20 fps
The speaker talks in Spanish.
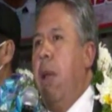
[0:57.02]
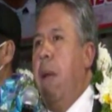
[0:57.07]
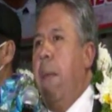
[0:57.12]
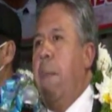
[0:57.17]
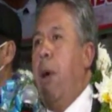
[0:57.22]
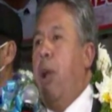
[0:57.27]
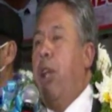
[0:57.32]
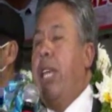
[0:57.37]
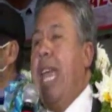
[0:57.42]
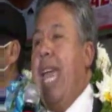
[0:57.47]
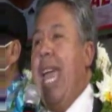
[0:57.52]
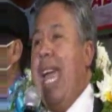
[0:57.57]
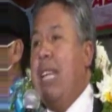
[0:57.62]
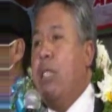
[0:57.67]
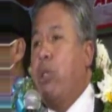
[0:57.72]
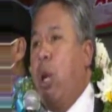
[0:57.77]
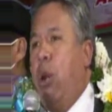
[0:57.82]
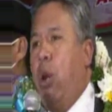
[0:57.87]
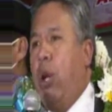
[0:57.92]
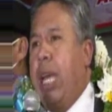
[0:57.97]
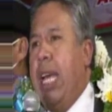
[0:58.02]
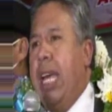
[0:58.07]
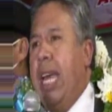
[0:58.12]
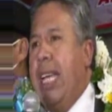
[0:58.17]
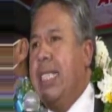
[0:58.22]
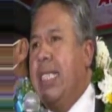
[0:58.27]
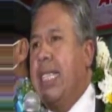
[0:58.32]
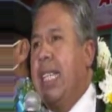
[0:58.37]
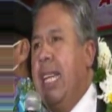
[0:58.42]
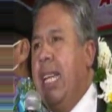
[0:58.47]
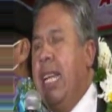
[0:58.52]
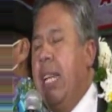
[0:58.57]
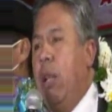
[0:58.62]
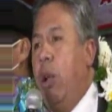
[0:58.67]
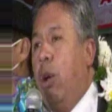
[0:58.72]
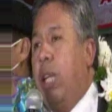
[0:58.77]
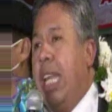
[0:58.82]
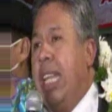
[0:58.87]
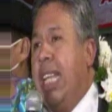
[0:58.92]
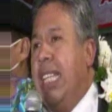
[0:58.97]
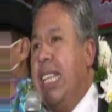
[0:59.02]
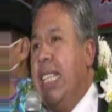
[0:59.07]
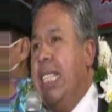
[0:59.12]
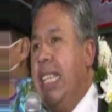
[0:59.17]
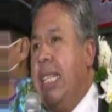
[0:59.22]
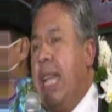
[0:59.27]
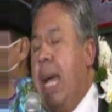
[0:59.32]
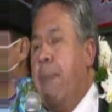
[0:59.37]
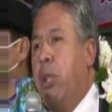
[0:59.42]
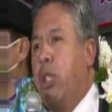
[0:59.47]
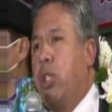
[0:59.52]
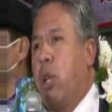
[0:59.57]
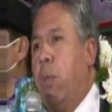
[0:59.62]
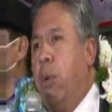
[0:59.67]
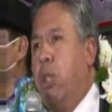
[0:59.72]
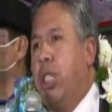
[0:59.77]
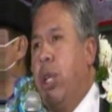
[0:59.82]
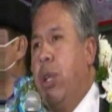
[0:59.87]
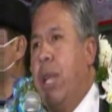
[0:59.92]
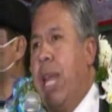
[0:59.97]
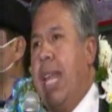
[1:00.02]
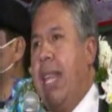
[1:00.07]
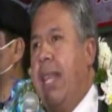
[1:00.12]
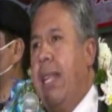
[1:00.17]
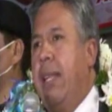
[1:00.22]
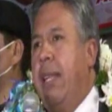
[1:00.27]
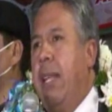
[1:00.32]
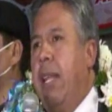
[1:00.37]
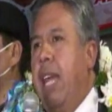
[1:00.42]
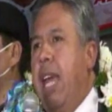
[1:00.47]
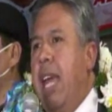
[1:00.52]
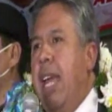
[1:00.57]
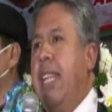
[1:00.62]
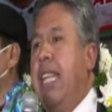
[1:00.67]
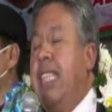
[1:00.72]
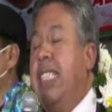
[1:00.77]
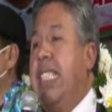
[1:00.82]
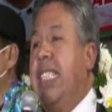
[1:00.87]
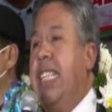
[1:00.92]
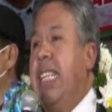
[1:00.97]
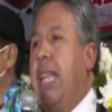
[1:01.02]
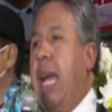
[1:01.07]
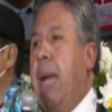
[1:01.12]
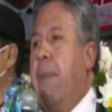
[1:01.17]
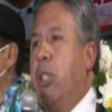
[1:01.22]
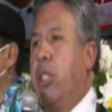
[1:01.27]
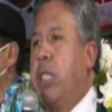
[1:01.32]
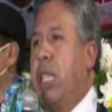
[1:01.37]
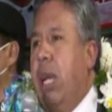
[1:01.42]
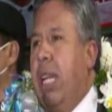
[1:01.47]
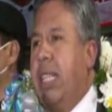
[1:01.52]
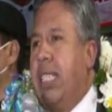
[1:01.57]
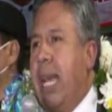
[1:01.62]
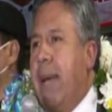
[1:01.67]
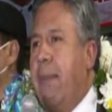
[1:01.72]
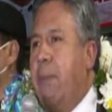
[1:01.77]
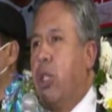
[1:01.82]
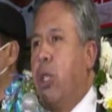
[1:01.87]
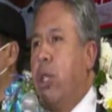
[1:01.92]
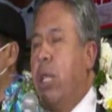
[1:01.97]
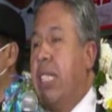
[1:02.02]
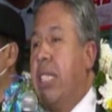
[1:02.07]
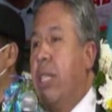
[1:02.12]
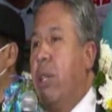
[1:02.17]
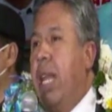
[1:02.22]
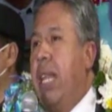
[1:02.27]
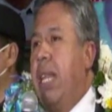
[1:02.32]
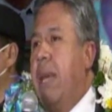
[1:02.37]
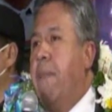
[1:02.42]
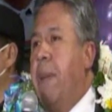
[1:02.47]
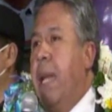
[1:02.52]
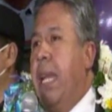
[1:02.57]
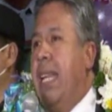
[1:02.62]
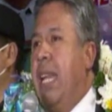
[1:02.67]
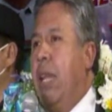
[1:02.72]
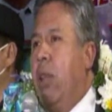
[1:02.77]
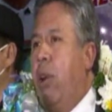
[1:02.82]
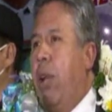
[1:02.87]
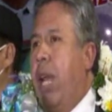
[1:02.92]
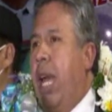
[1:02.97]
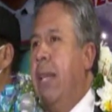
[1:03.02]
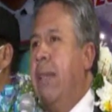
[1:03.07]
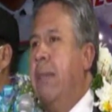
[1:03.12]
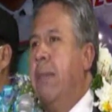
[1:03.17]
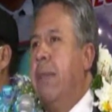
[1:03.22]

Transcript: porque eso es lo que es lo que necesitamos como ciudad necesitamos que seamos una ciudad emprendedora.